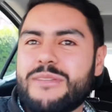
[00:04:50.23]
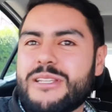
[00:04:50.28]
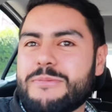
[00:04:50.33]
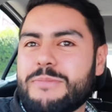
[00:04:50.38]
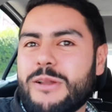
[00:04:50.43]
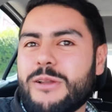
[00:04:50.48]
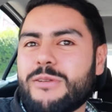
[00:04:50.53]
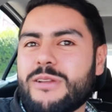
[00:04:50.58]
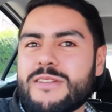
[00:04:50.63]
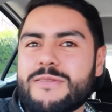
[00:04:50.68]

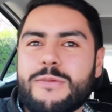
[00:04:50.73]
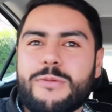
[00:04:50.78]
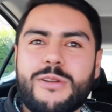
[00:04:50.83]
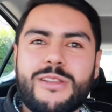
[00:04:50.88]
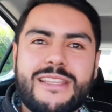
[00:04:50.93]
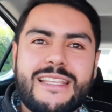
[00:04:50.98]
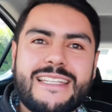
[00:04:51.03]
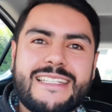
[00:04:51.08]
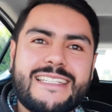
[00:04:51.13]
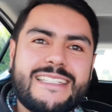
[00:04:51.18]
mis películas
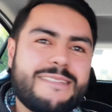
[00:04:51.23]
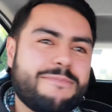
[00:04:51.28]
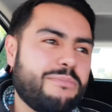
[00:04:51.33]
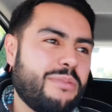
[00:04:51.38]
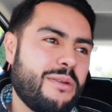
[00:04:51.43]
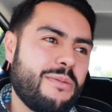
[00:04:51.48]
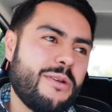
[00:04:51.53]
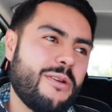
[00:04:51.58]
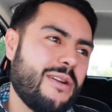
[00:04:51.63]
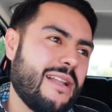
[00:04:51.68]
favoritas es
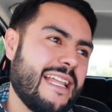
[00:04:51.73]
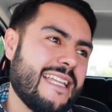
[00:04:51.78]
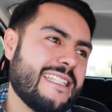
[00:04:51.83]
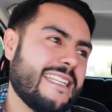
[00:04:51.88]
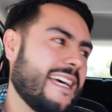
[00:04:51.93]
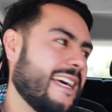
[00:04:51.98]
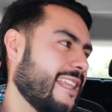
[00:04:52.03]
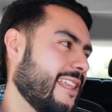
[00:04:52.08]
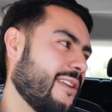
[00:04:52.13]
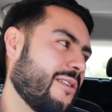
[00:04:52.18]
primero
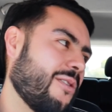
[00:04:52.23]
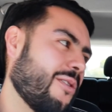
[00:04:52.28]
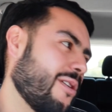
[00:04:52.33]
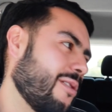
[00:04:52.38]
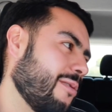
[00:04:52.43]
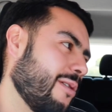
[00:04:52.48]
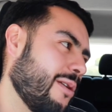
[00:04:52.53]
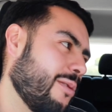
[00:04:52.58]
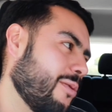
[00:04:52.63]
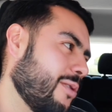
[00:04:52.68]
la saga de
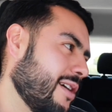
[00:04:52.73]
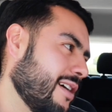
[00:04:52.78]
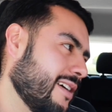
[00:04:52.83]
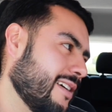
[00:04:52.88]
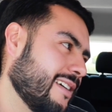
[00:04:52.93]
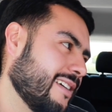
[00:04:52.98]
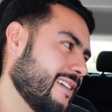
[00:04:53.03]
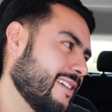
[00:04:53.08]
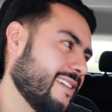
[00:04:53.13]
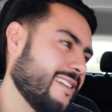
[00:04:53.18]
Rocky Balboa.
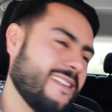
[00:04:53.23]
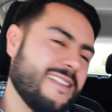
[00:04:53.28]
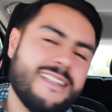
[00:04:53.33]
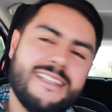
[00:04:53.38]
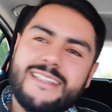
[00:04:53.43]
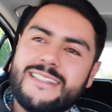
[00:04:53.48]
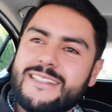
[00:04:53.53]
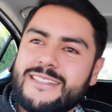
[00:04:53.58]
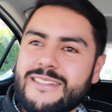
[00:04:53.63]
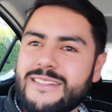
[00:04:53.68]
Ajá.
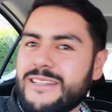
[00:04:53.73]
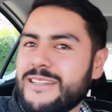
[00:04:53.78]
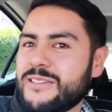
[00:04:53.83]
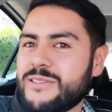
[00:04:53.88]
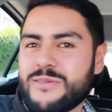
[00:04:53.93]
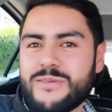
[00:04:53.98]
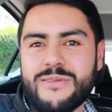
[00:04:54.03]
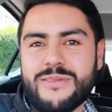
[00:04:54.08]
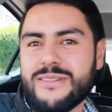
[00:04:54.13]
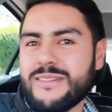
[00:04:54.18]
¿A
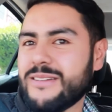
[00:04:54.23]
poco?